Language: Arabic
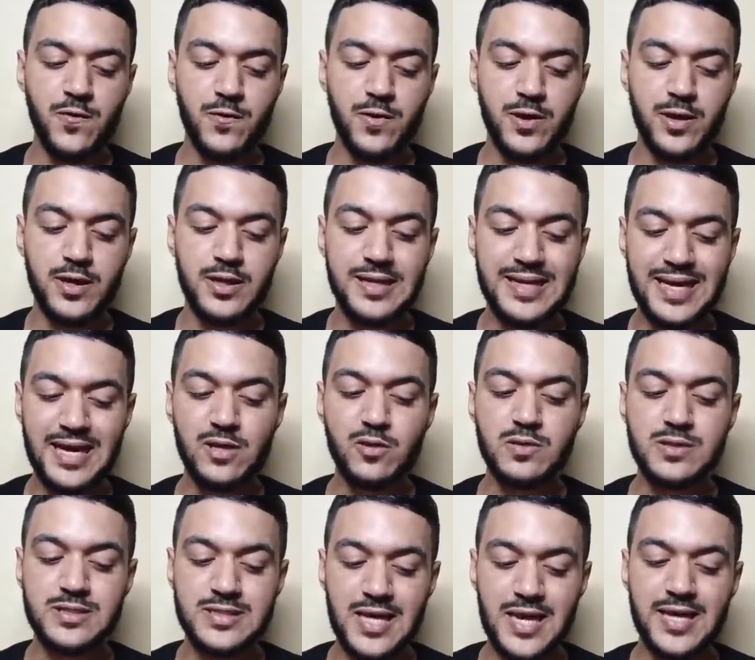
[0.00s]
آه، لكي
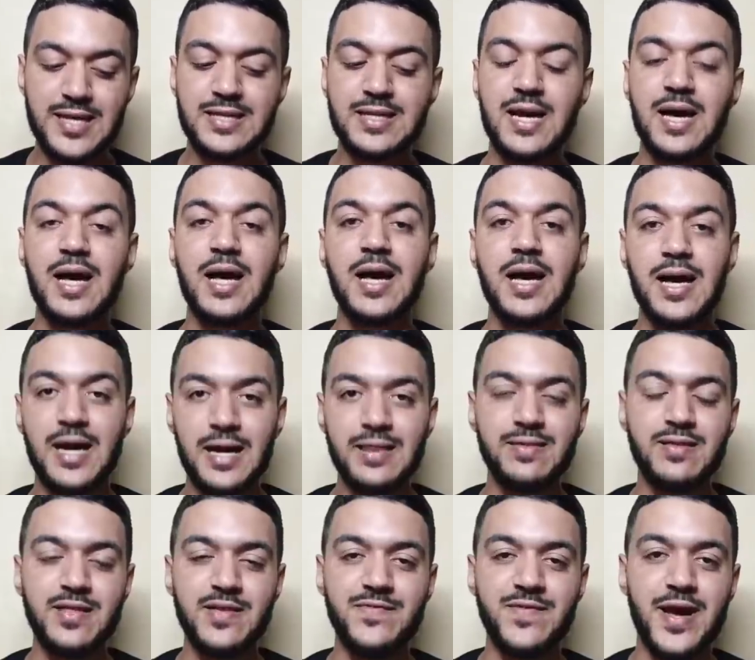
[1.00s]
يساعد
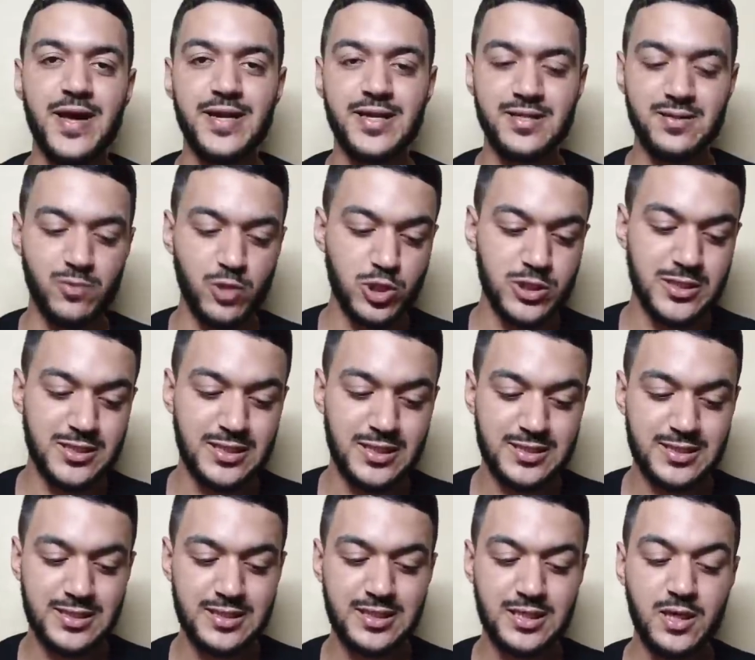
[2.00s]
خط دفاع نادي مانشستر
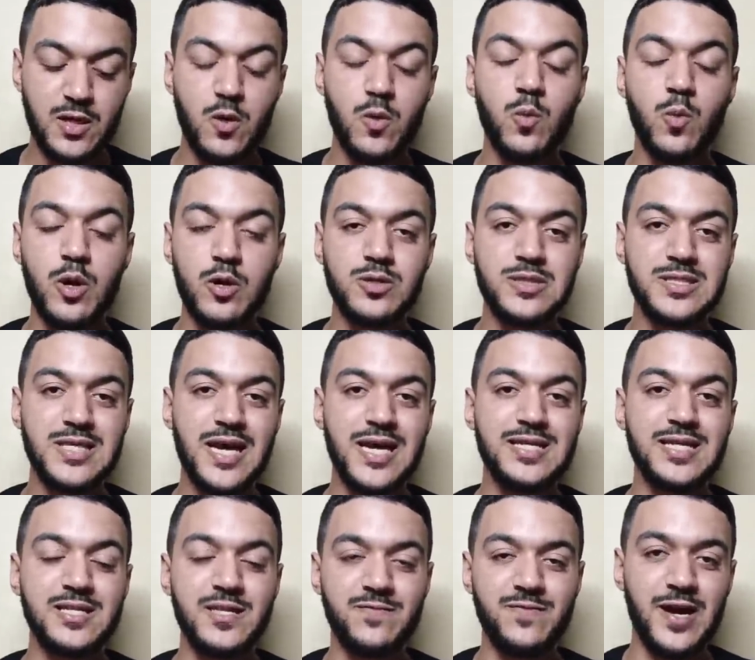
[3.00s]
سيتي
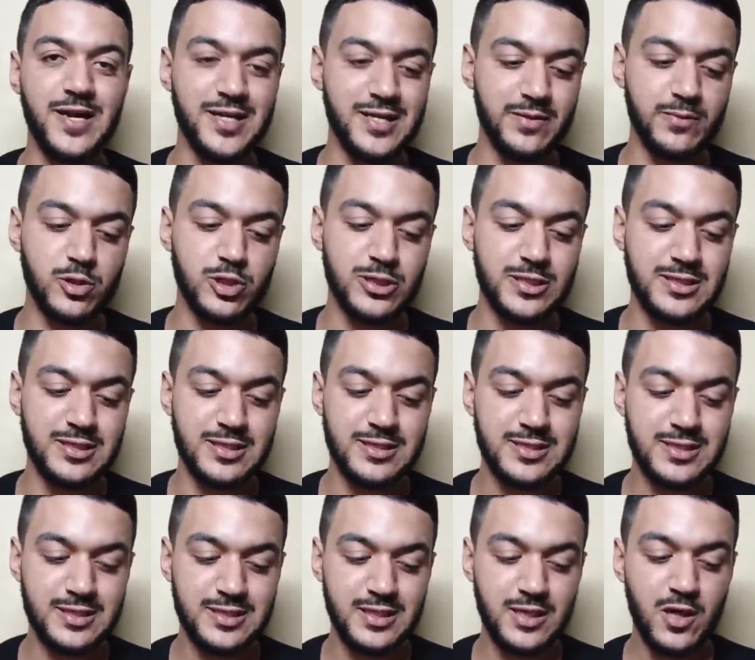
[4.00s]
ويساعد دفاع نادي مانشستر
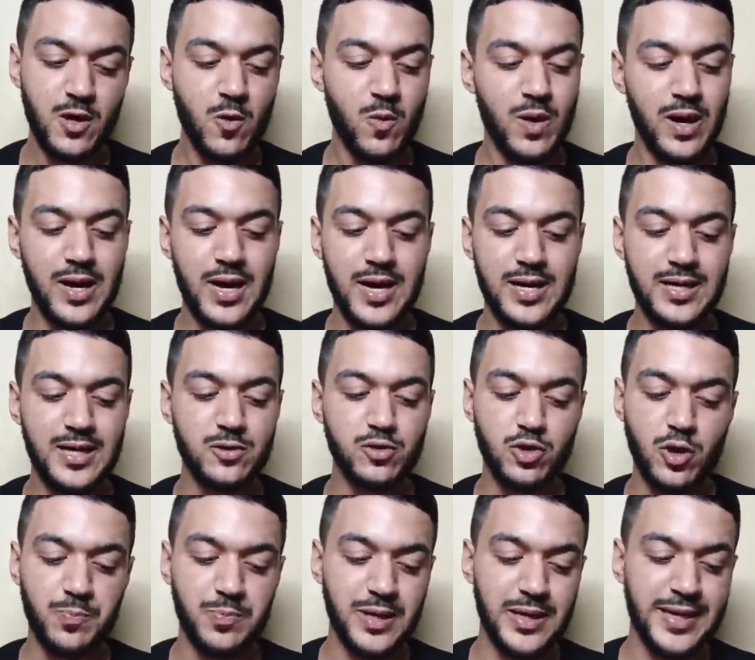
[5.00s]
سيتي وقائلا
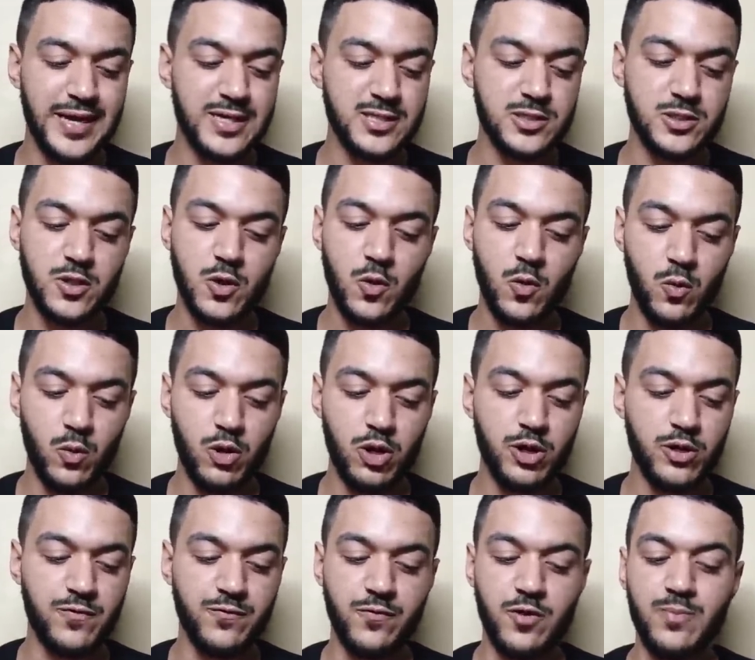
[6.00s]
توب كلاس
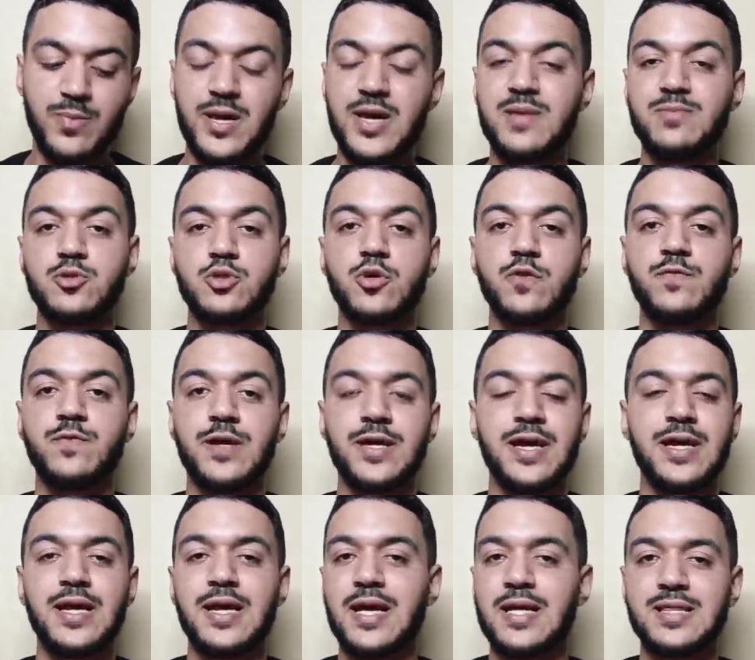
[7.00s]
ورك فروم هيم سو
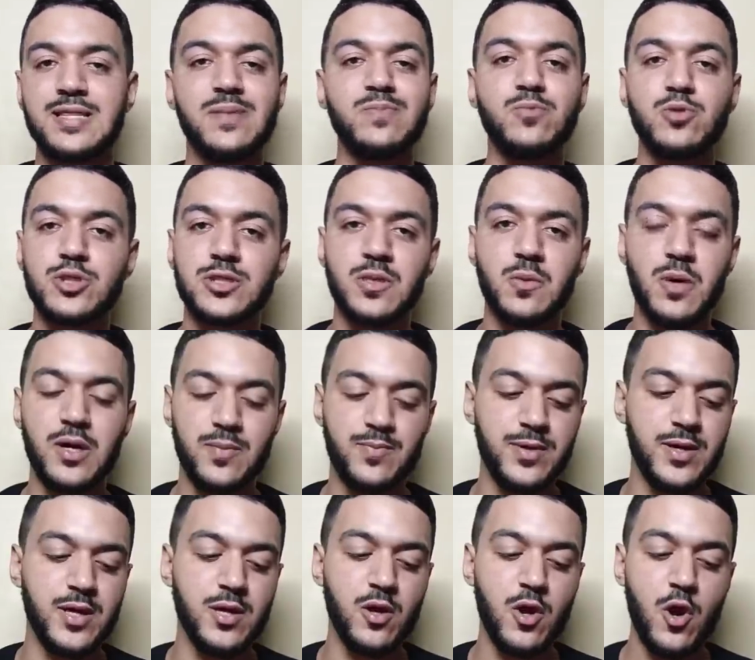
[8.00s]
يعني قدم مستوى
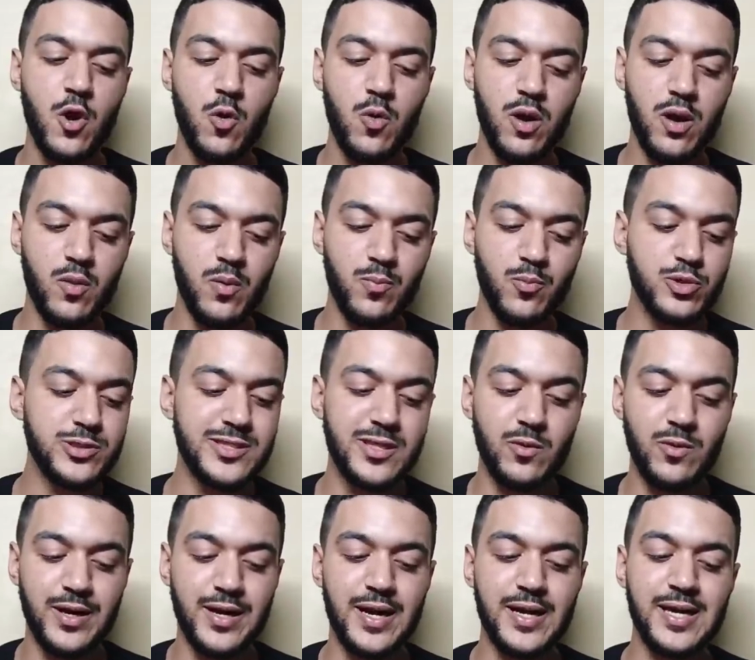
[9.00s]
كبير
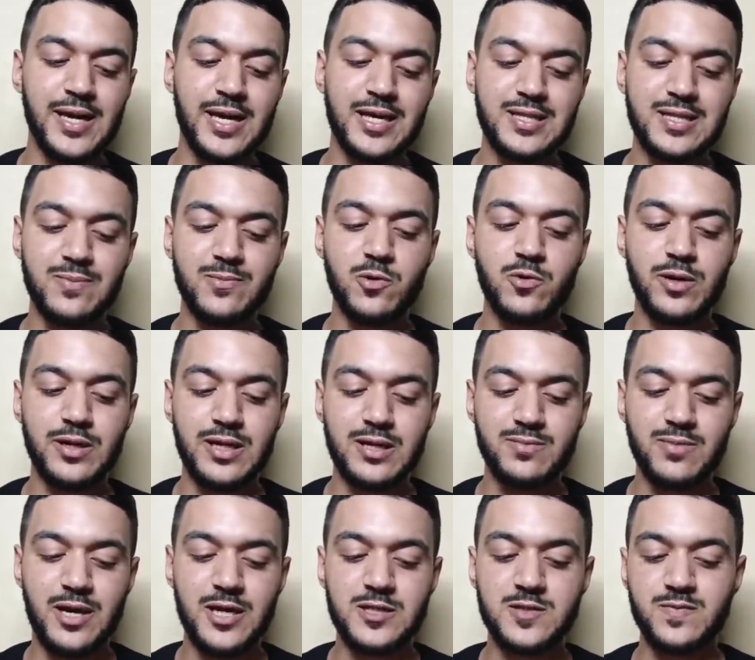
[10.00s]
ومستوى راقي قدمه
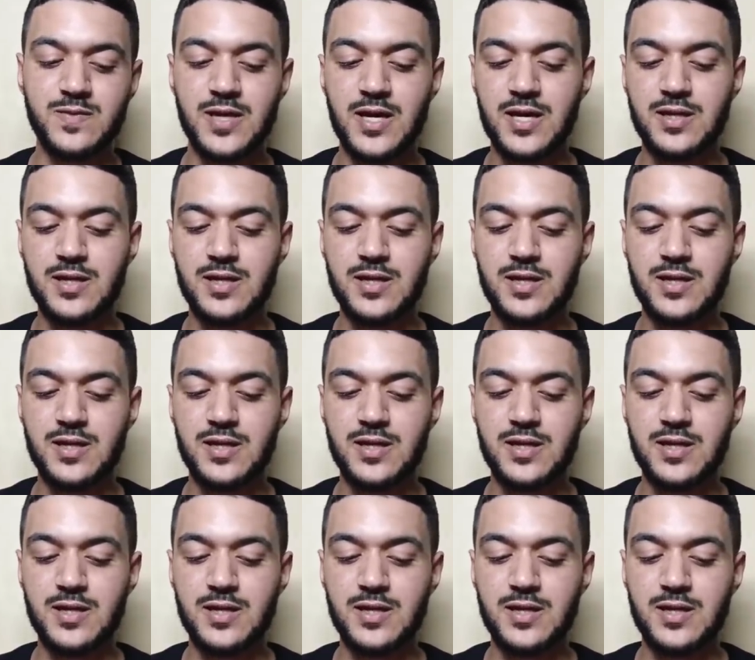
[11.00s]
رياض محرز في